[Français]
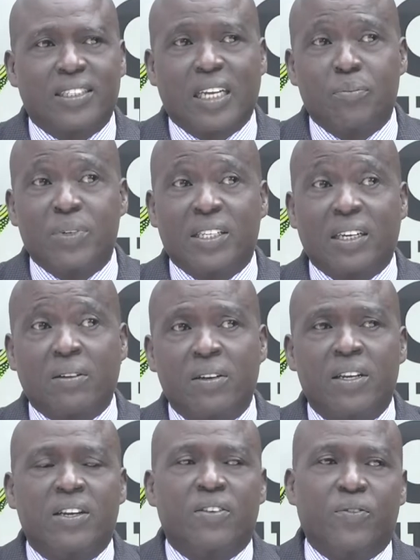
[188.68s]
les habitants
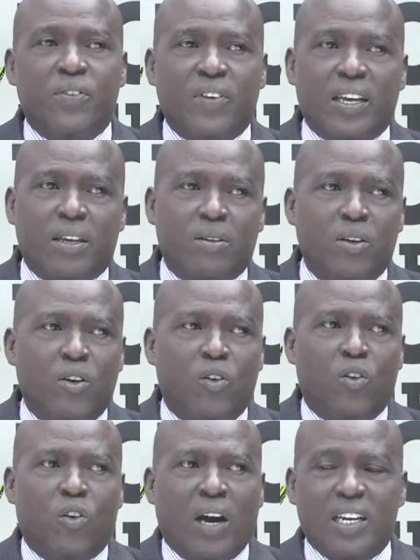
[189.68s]
vivaient.
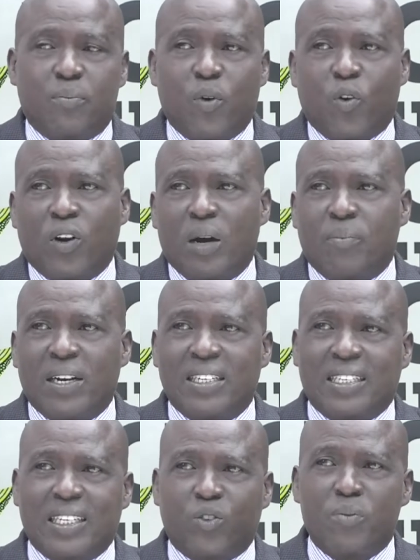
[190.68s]
À l'époque, on a parlé
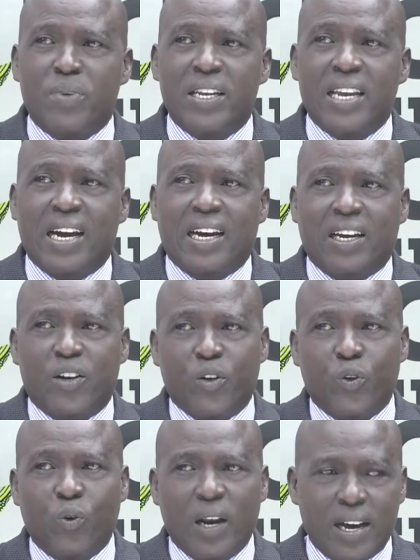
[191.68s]
de 33 milliards de
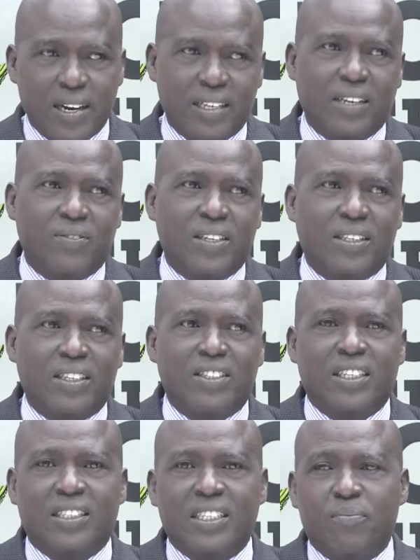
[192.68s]
dollars qui avaient été
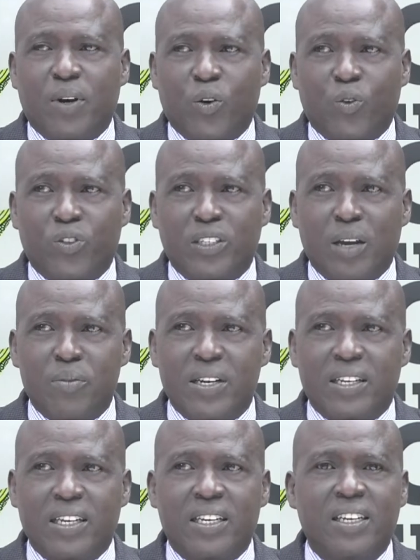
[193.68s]
injectés par le continent
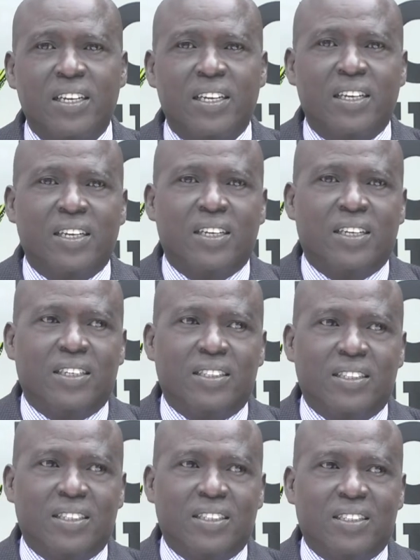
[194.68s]
américain.
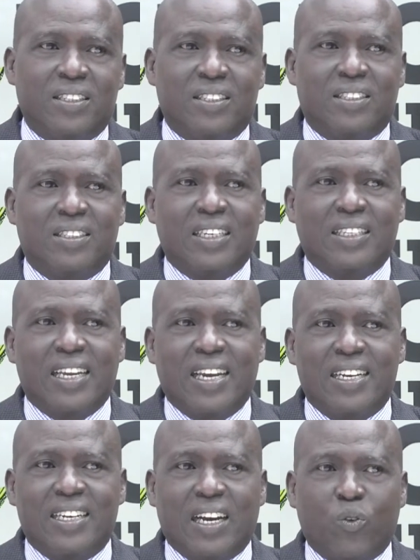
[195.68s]
Et cette
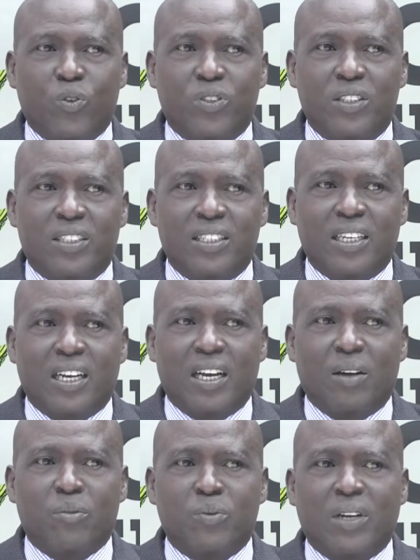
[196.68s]
aide a consisté
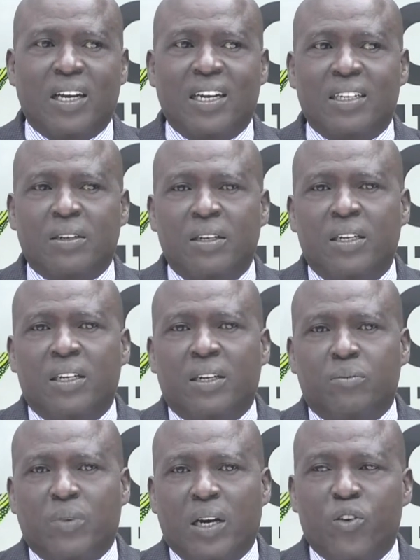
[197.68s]
en même temps
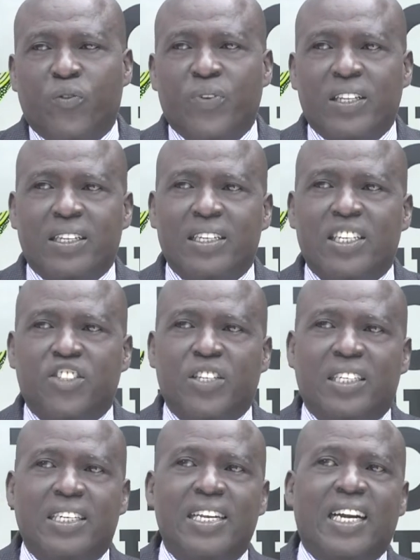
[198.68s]
dans le fait
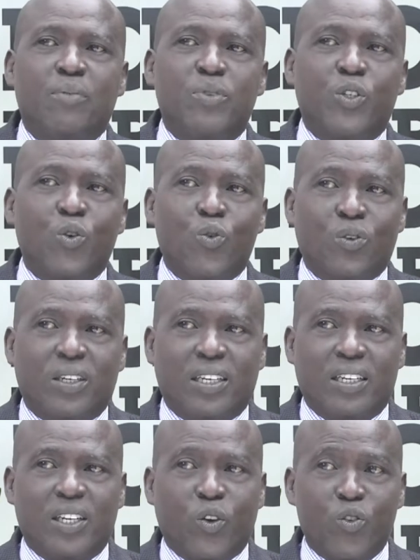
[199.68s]
d'injecter des capitaux
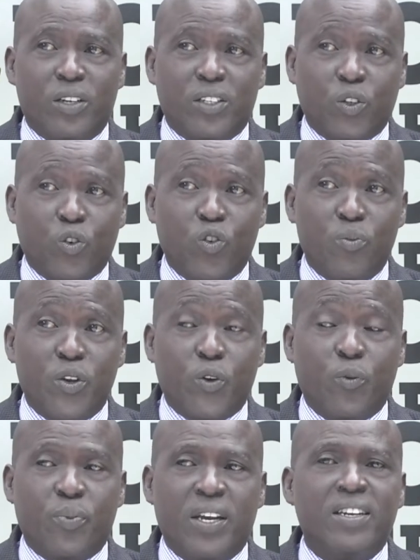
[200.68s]
dans les économies
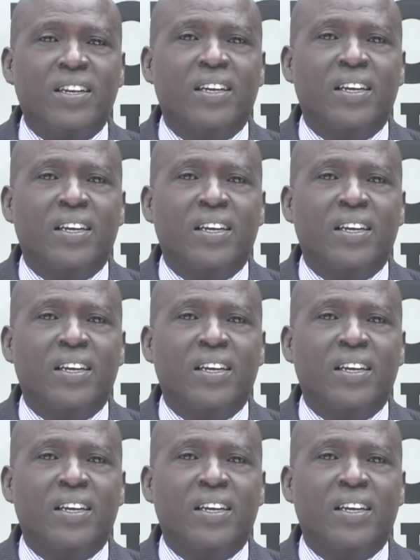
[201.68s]
européennes